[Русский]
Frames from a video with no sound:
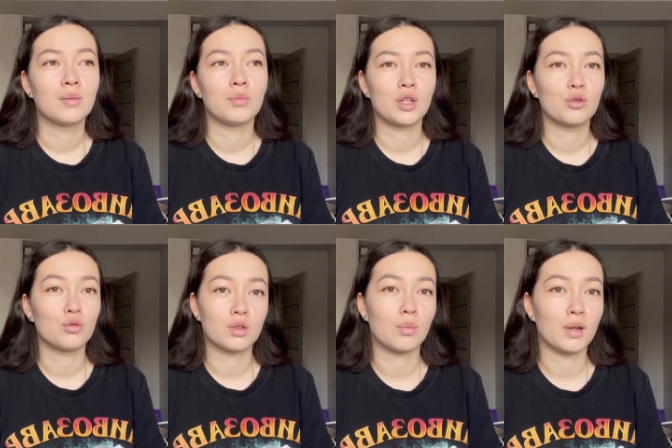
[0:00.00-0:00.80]
мне
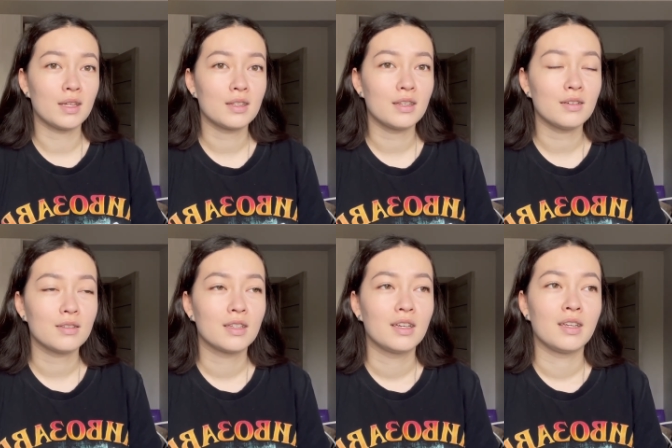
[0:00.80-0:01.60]
дают таблетки,
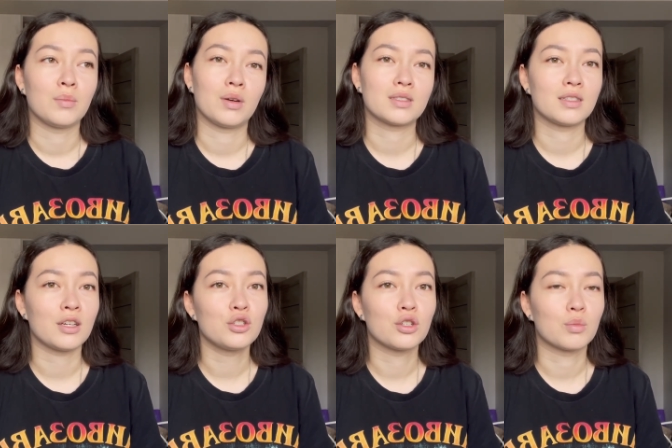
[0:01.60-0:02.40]
моя
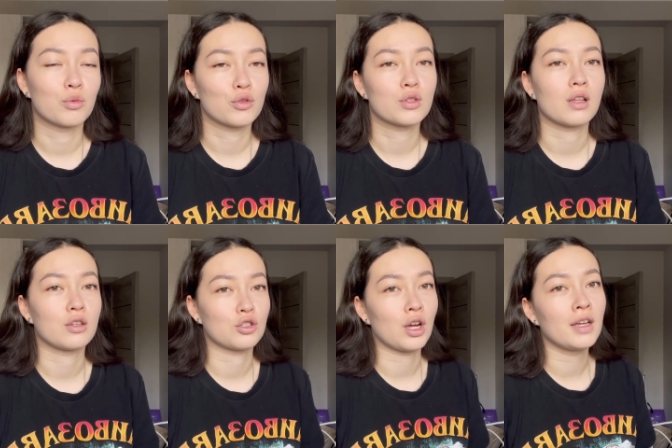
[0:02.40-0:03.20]
задача это просто
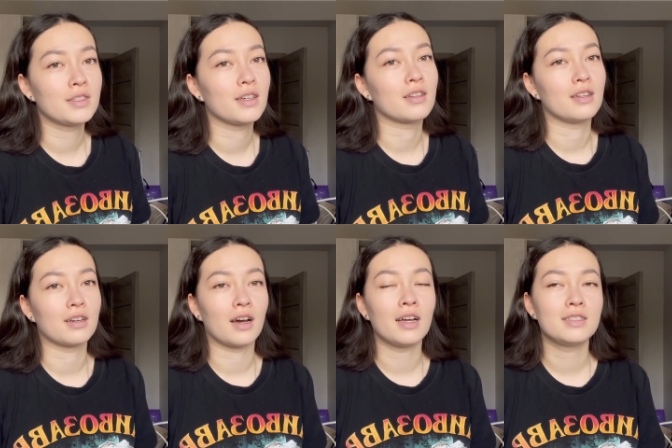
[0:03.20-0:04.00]
лежать,
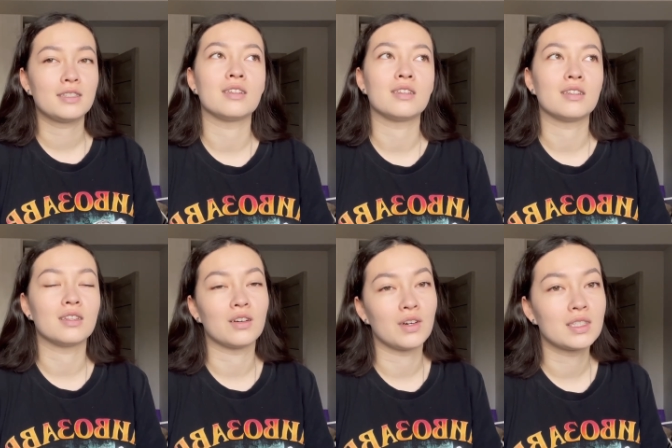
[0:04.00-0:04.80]
отдыхать и
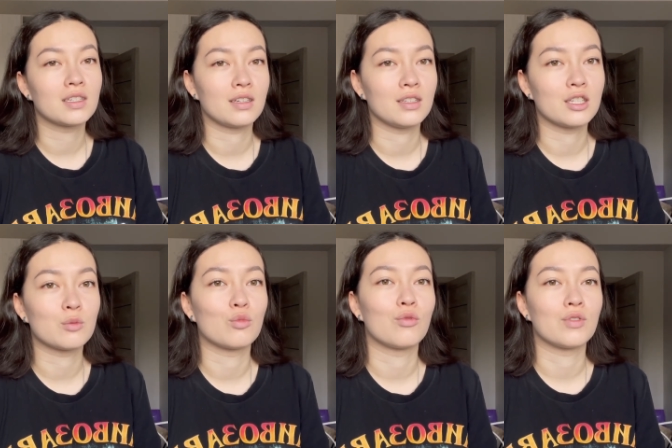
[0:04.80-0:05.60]
давать
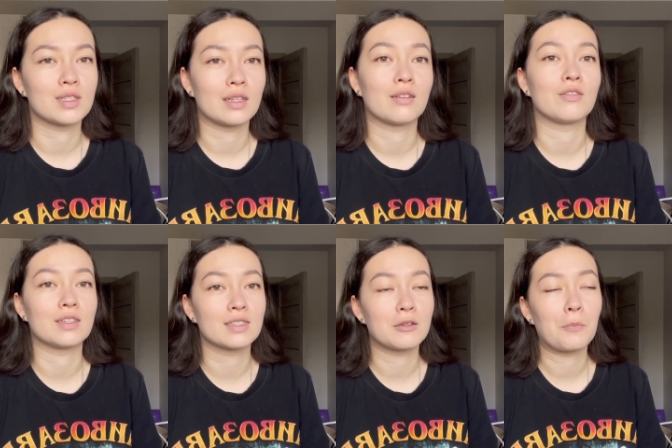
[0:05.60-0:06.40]
организму
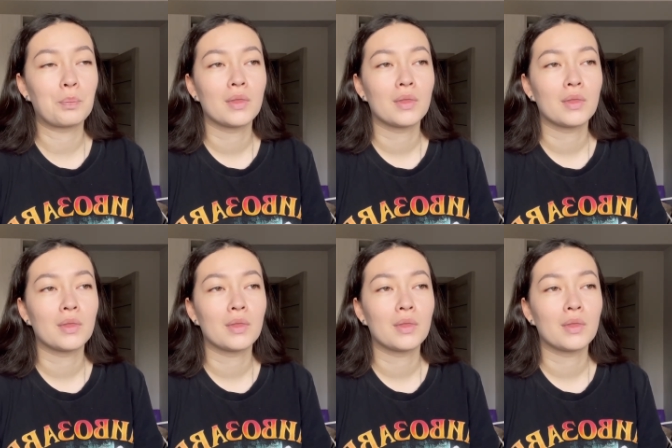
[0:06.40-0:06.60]
восстановиться.